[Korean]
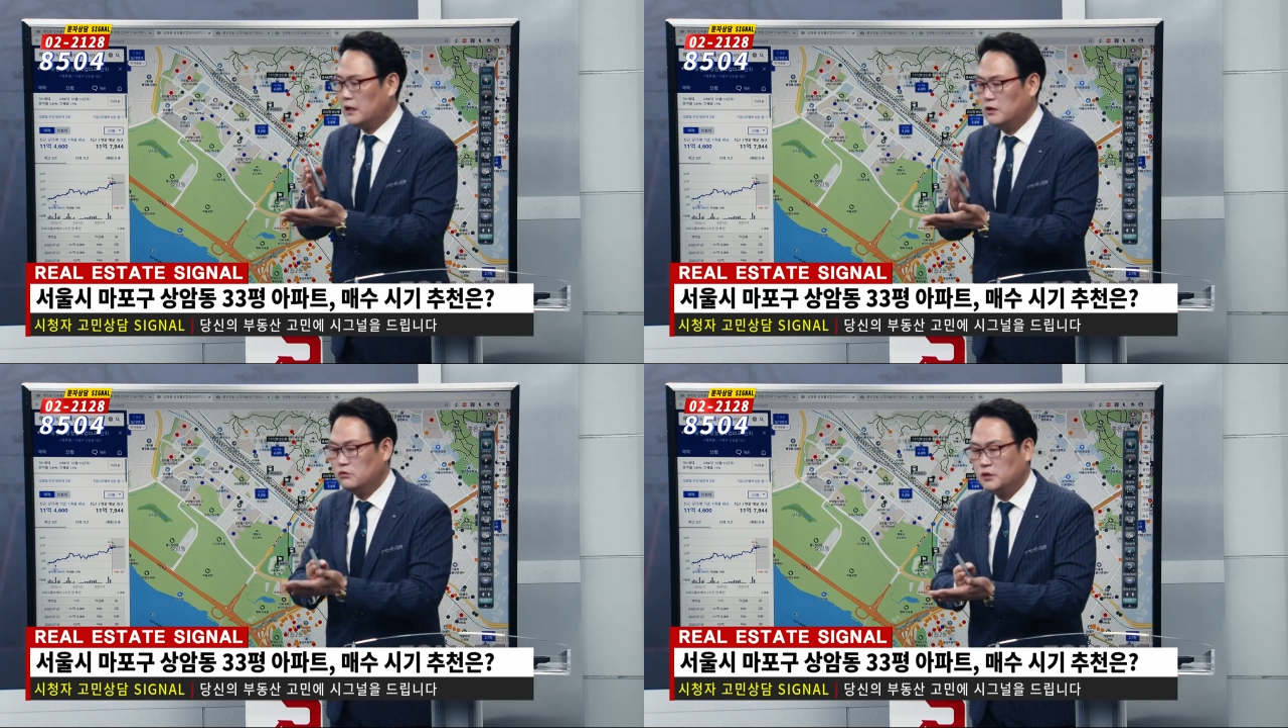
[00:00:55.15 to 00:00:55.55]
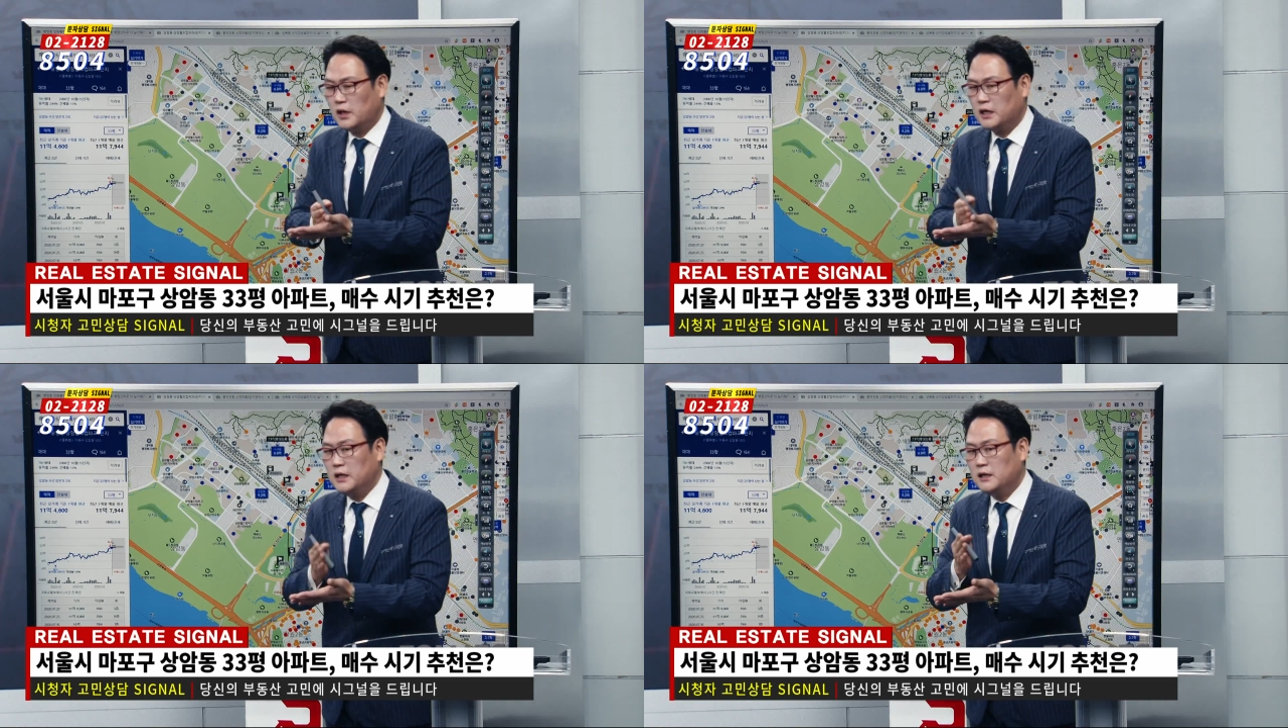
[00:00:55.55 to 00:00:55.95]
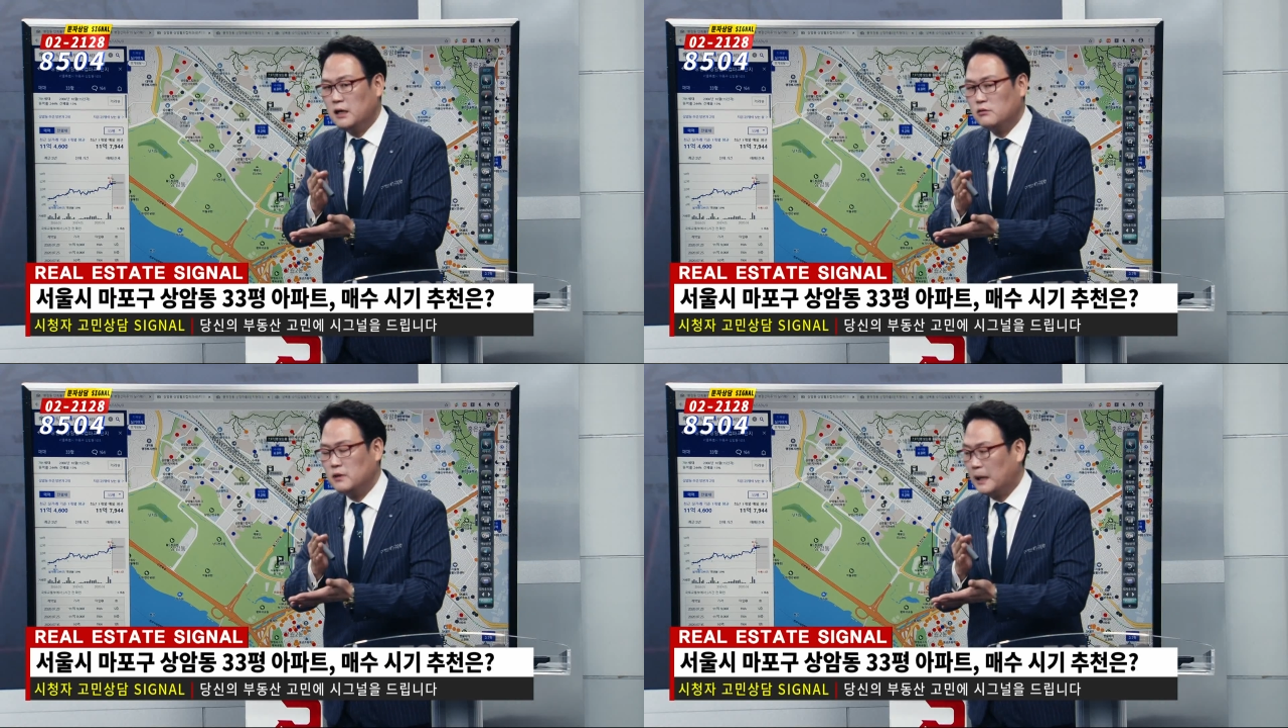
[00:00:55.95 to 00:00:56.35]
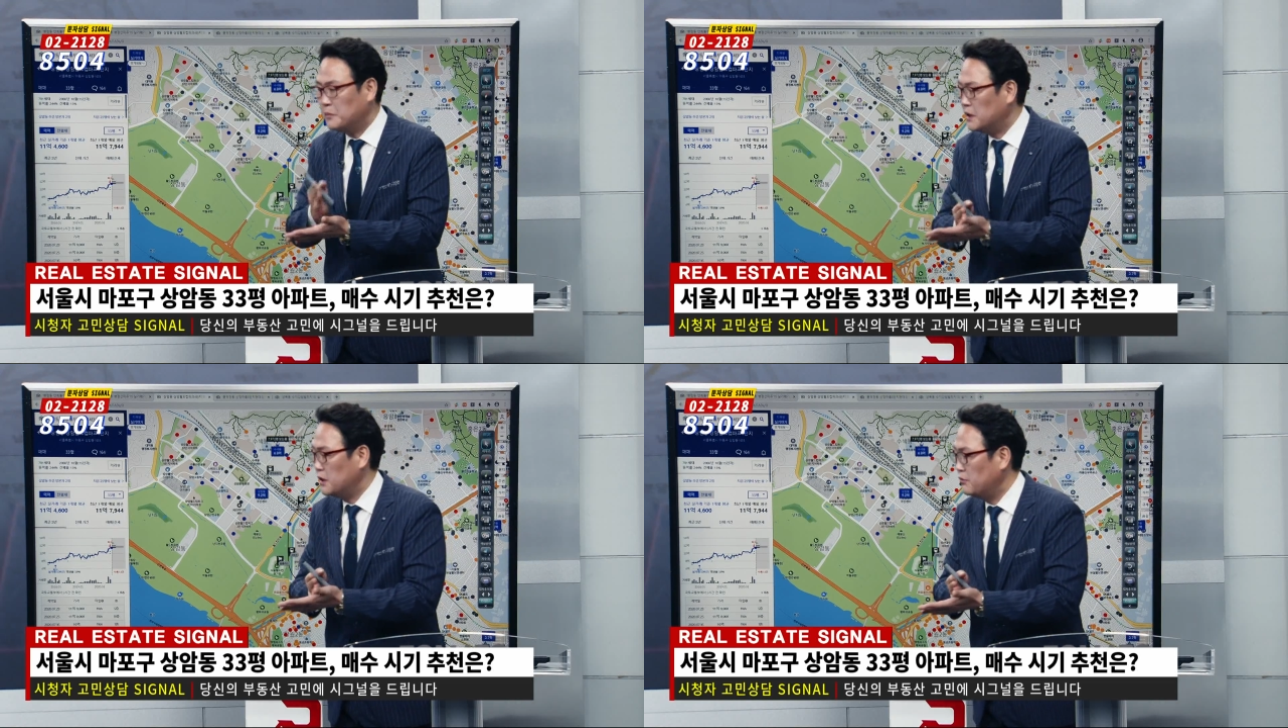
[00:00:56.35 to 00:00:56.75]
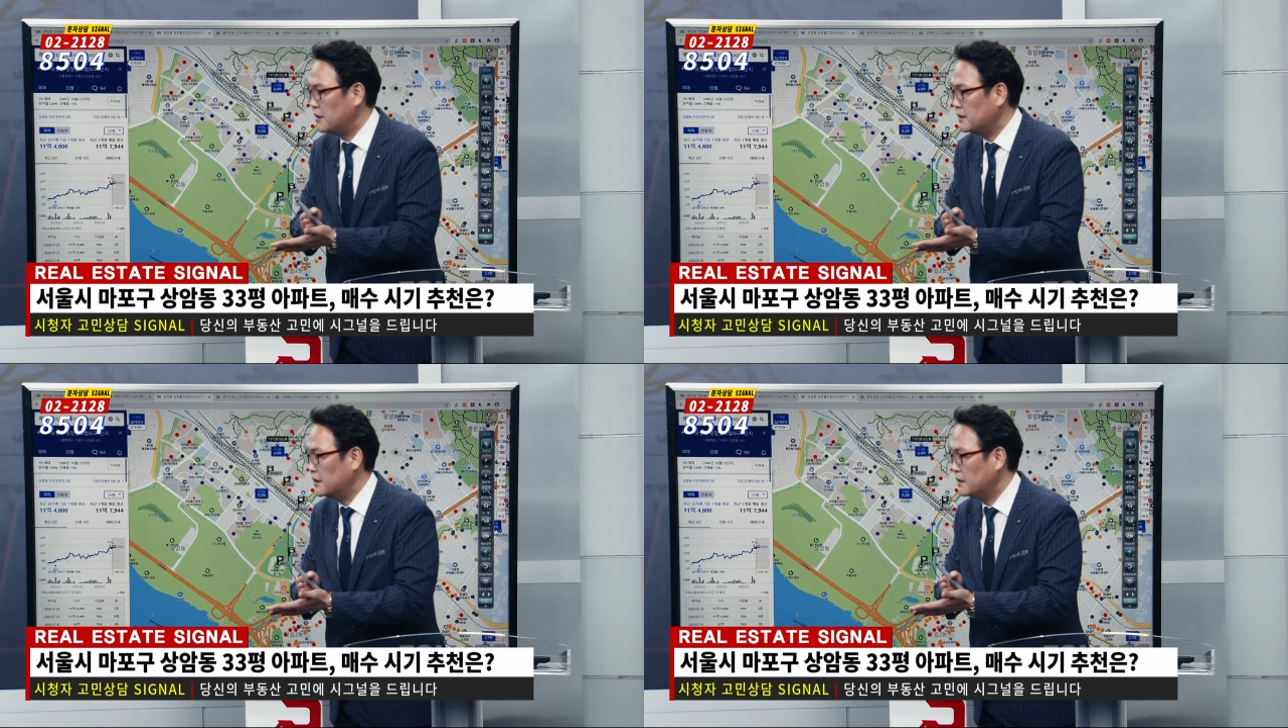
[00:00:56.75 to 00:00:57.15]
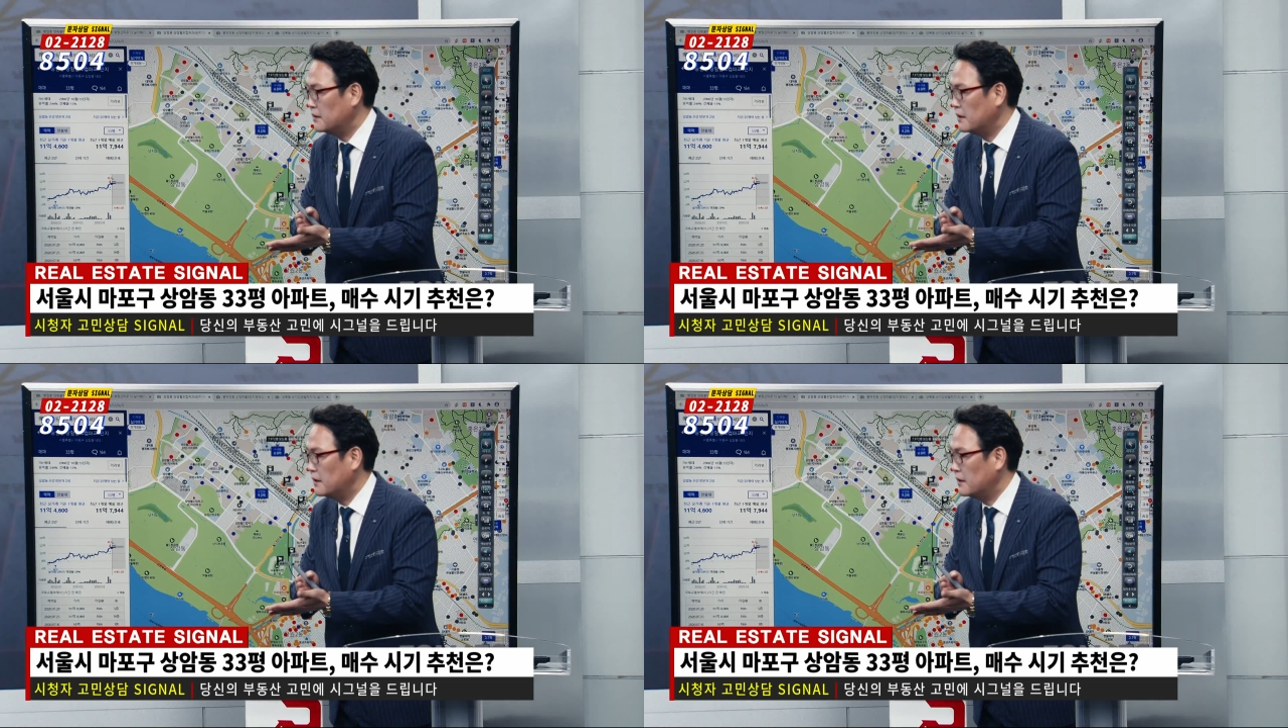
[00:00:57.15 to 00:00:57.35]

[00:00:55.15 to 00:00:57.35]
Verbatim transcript: 1주택 1가구를 남기기 위해서는